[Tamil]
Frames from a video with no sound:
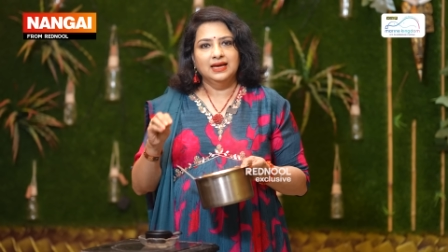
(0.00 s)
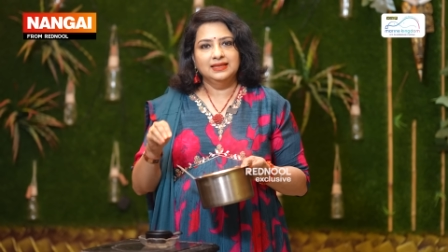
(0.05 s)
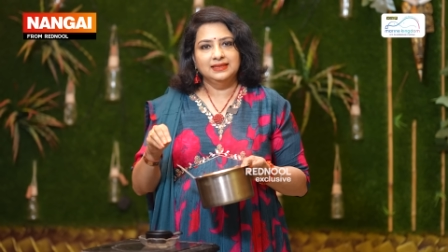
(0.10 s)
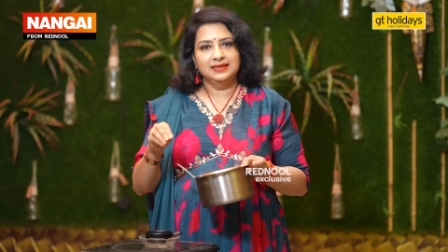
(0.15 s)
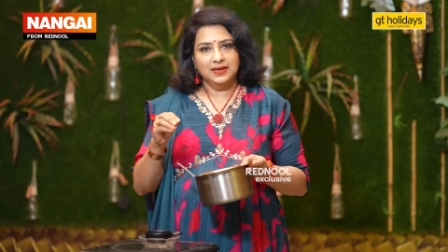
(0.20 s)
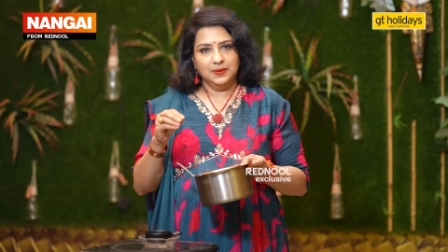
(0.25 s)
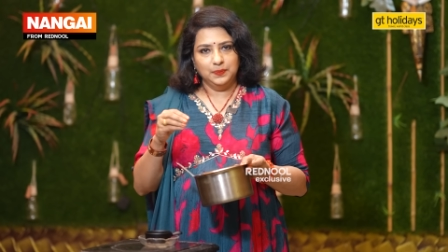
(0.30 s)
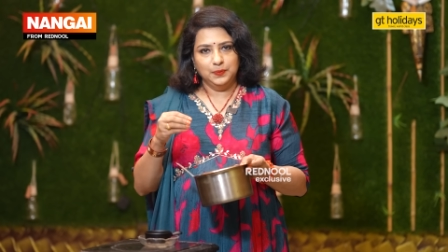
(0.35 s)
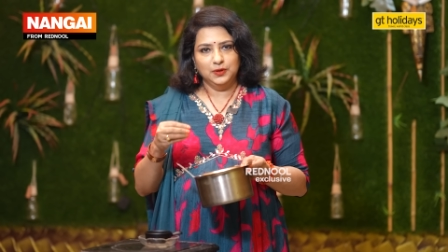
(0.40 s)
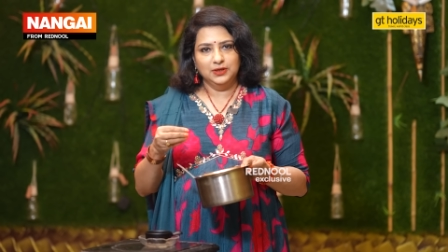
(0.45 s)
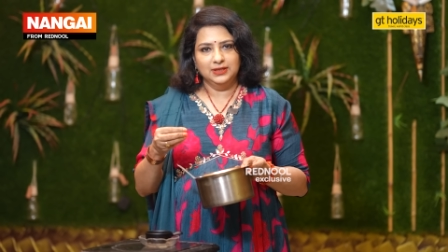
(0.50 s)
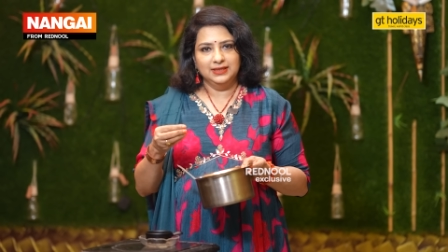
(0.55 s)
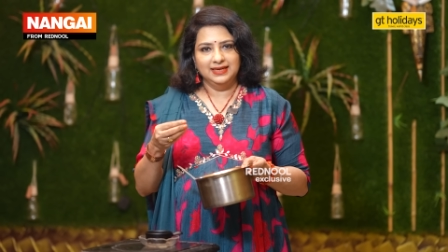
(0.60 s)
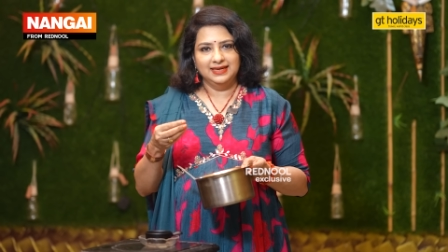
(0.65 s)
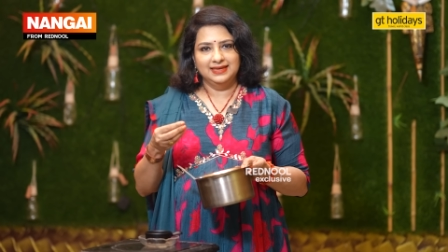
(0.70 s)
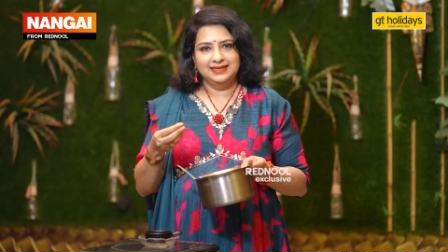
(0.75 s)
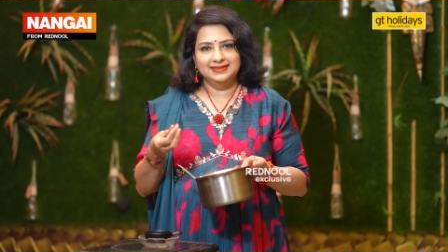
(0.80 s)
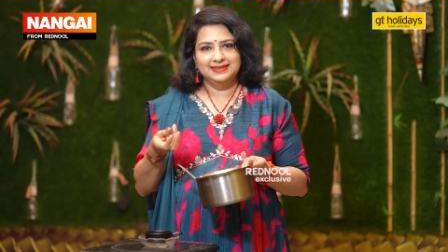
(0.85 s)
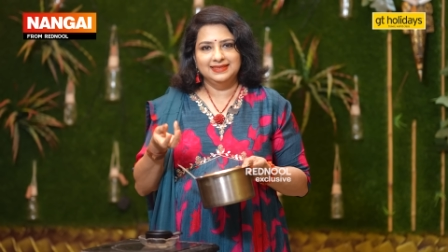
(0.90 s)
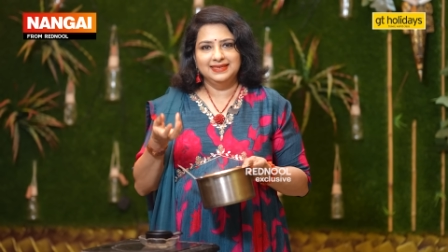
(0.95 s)
அதுக்கப்புறம்
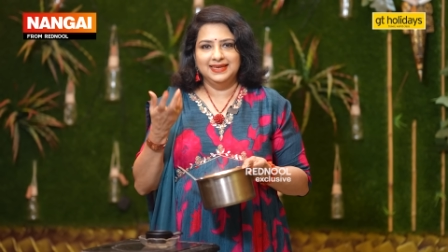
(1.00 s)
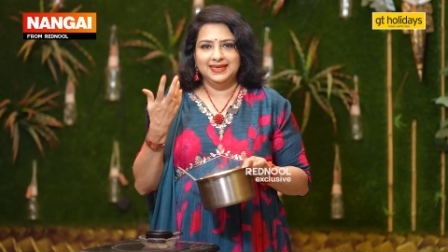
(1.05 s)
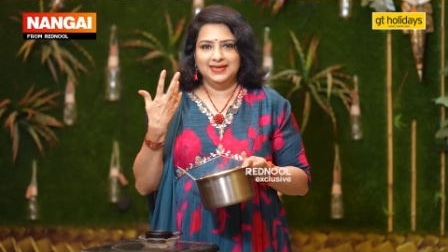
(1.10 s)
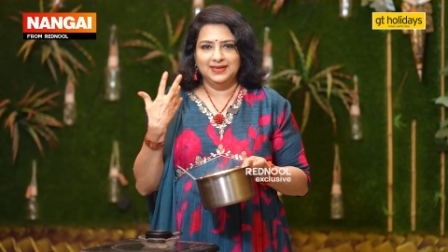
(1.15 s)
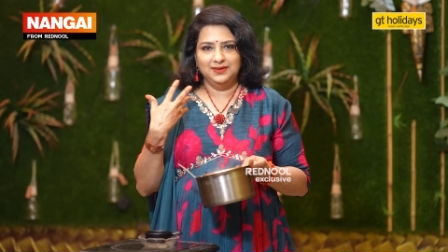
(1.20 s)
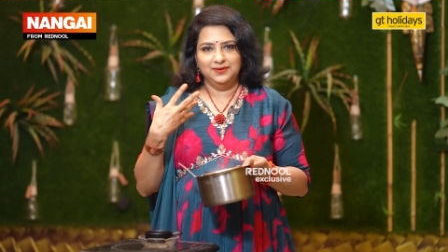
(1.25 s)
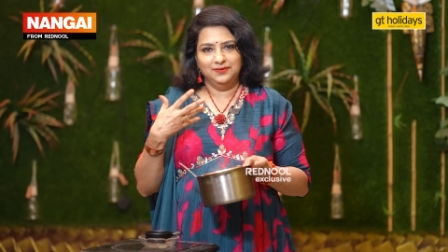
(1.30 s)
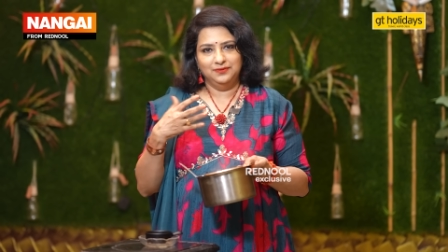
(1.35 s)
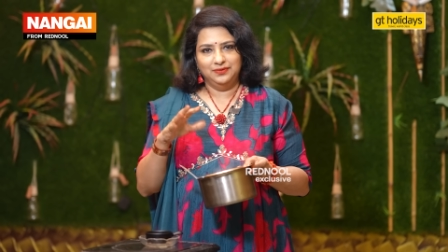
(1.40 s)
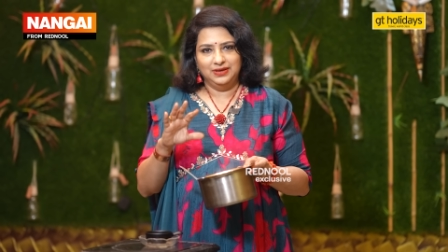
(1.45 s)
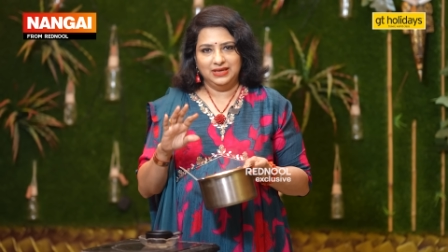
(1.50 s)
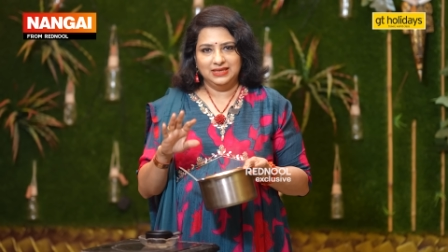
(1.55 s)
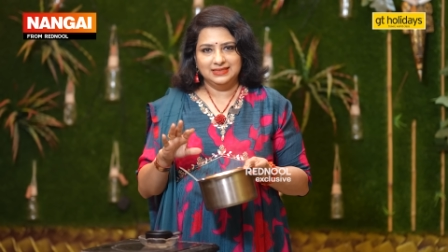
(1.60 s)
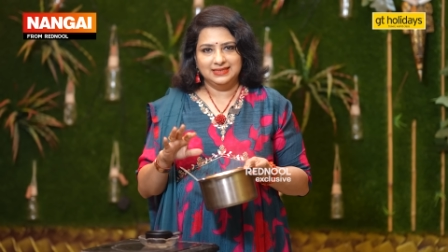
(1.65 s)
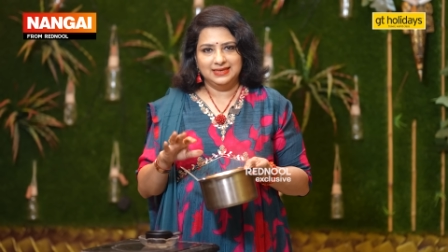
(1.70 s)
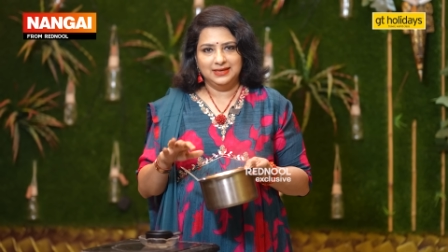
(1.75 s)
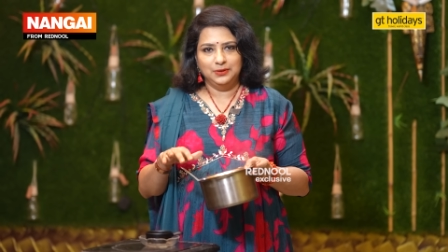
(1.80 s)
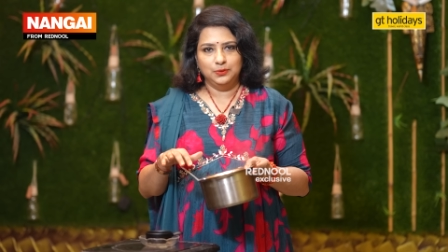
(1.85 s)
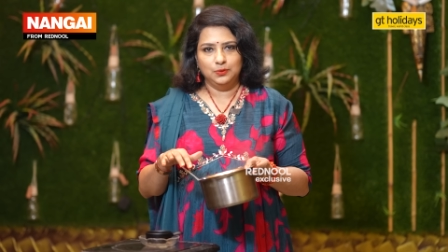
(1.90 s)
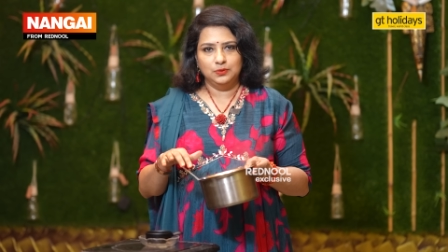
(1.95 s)
அதை எடுத்து நீங்கள்
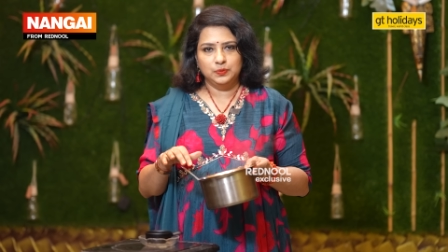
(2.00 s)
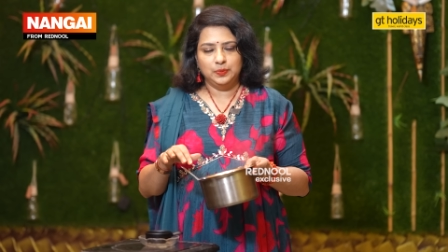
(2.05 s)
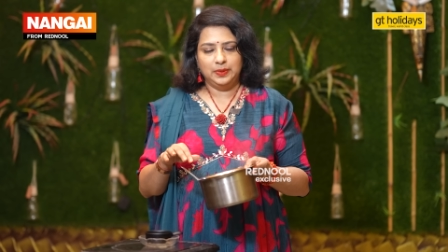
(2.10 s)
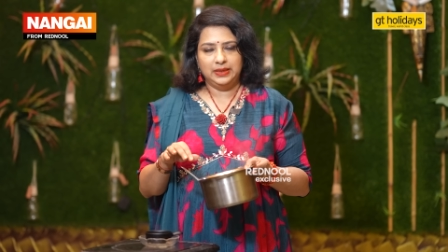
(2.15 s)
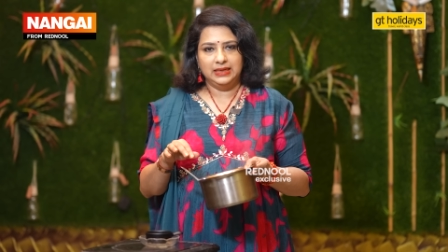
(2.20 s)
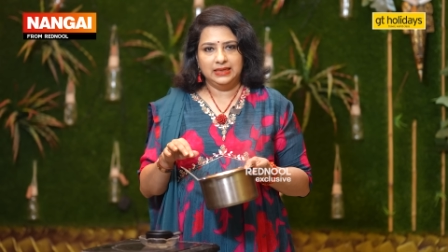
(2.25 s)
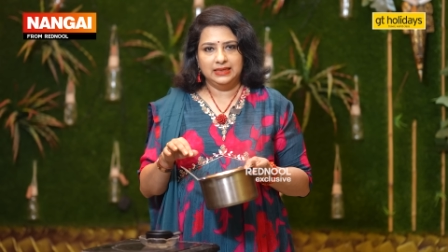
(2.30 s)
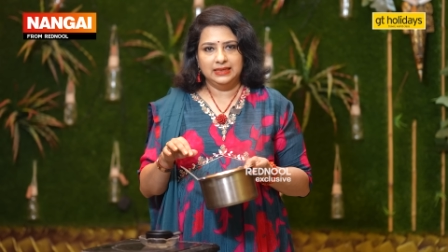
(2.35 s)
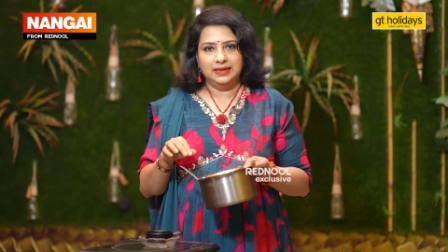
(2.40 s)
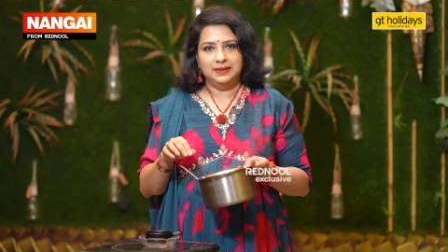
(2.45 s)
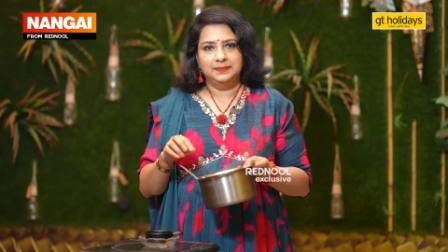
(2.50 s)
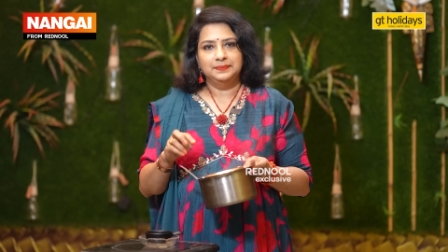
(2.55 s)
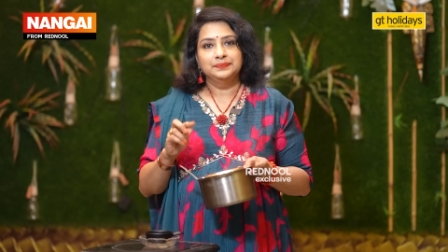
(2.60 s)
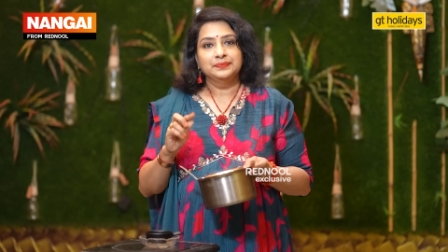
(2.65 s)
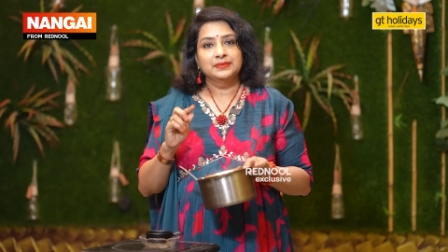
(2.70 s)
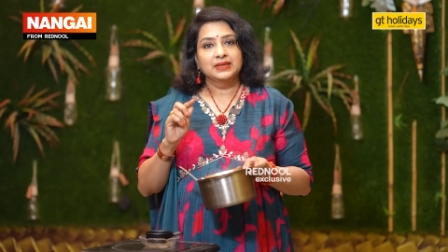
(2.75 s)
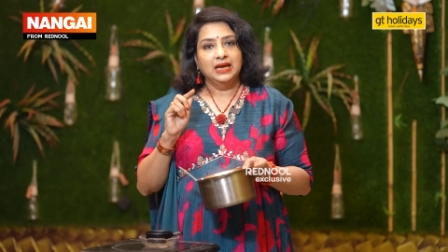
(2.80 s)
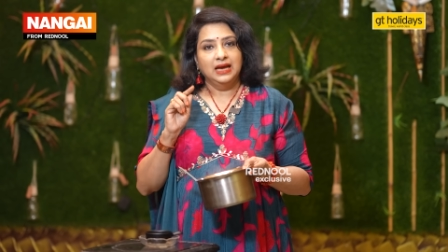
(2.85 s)
ஃபேஸில் யூஸ் பண்ணிக்கலாம்